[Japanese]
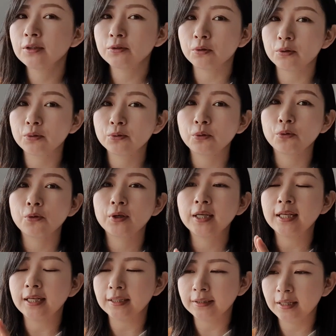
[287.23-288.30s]
それを届
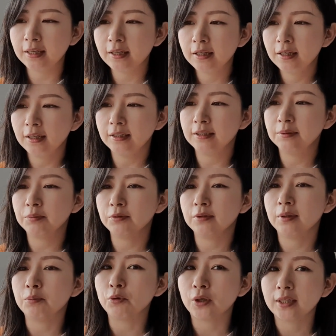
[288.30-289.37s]
けないで、え自分
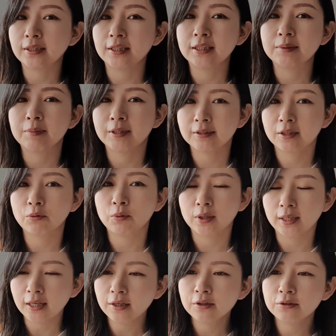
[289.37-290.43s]
でもらってしまったとか
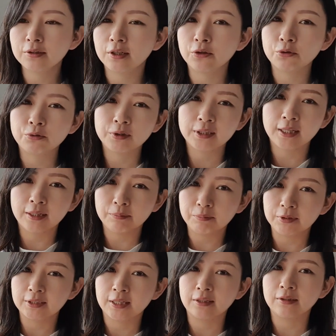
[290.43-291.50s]
ね船の上で
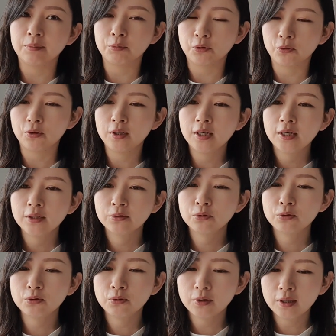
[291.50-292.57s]
見つかったものそ
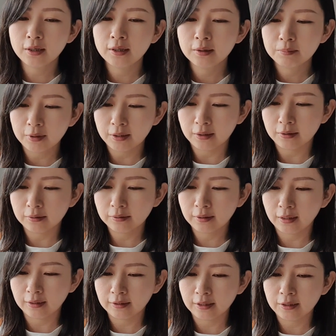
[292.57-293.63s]
ういうのがまあ
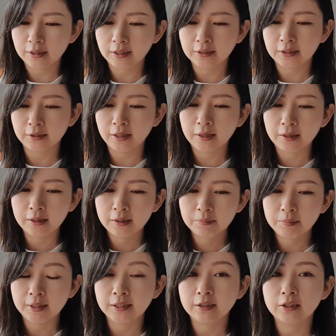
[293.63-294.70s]
なんやかんやで
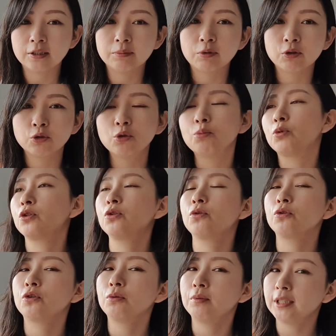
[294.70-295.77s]
バレてしまうともち
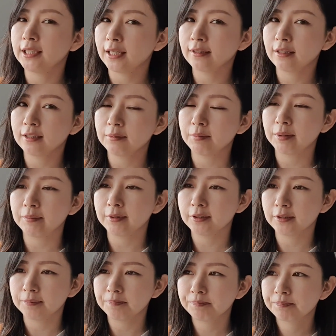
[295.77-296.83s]
ろんクビになってしまいます